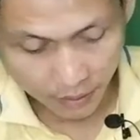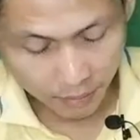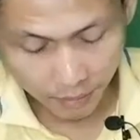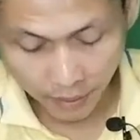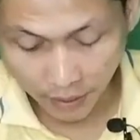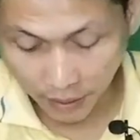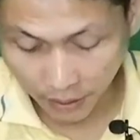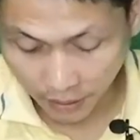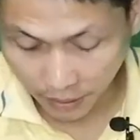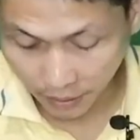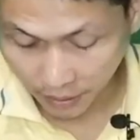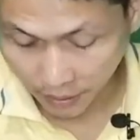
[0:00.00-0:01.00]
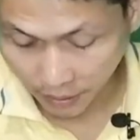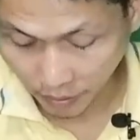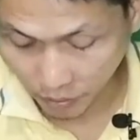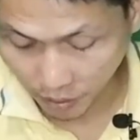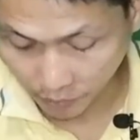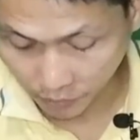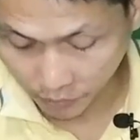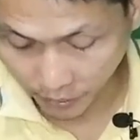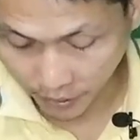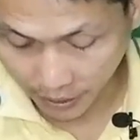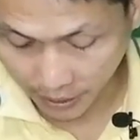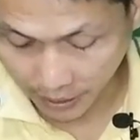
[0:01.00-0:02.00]
เพื่อความสว
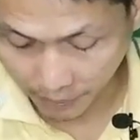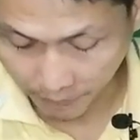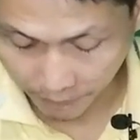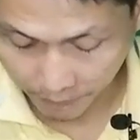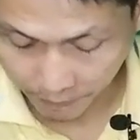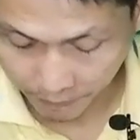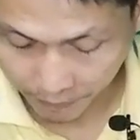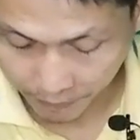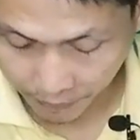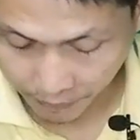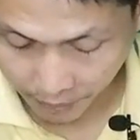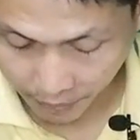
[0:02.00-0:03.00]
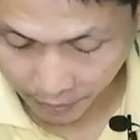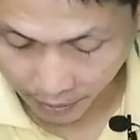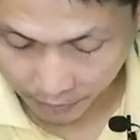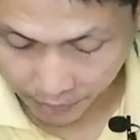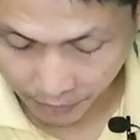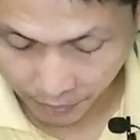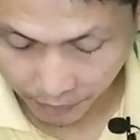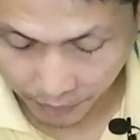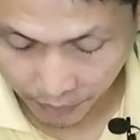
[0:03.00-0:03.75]
ยงามครับสำหรับ